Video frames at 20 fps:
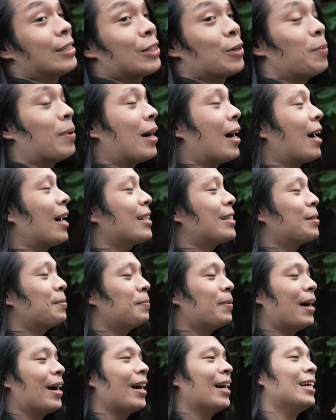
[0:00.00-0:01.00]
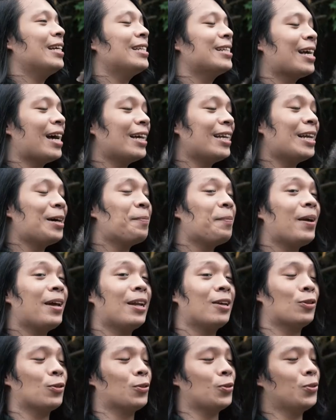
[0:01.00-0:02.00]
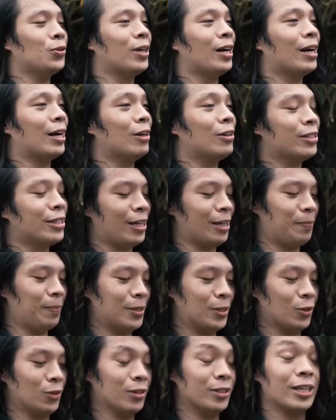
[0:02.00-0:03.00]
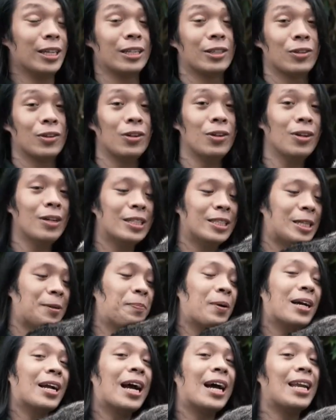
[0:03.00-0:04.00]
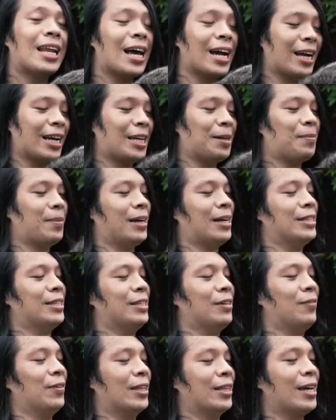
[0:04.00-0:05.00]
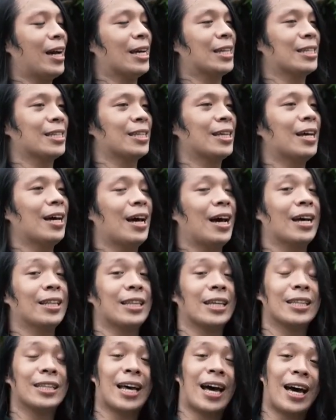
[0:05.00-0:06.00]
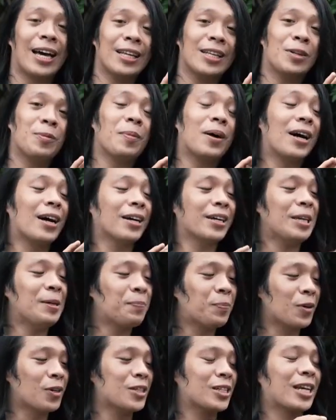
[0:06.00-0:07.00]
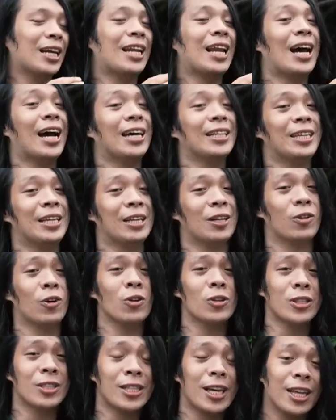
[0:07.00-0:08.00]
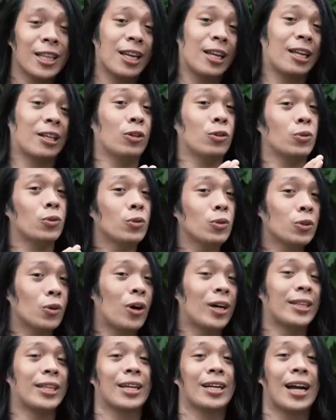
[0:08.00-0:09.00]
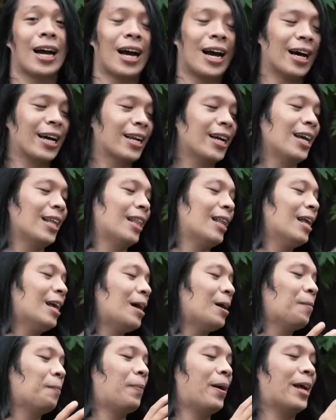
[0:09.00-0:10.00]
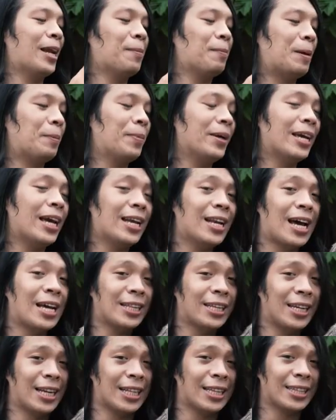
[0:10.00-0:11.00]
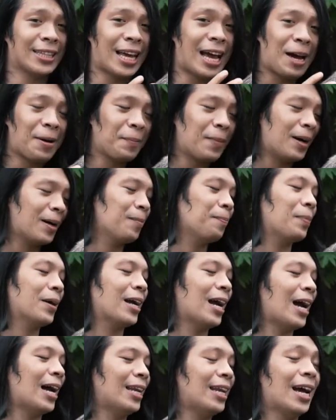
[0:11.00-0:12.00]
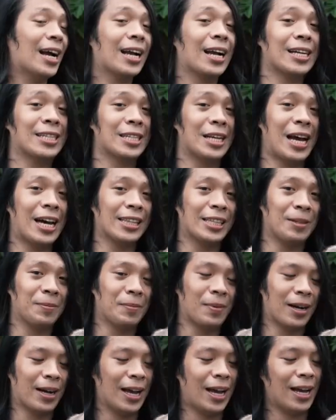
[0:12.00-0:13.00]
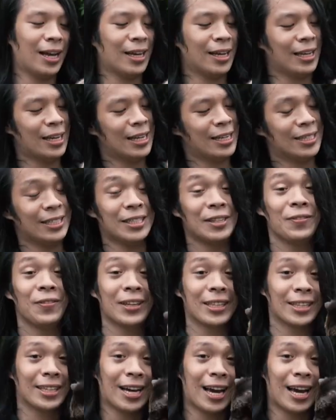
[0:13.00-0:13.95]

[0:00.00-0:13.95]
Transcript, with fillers: So mga kasambahay, sana may natutunan kayo sa episode na ito sa pag-aalaga ng mga civet cats. At tandaan, yung mga keepers kailangan din constant ang natututo at nag-aaral para mabigay natin ang tamang pag-aalaga sa ating mga civet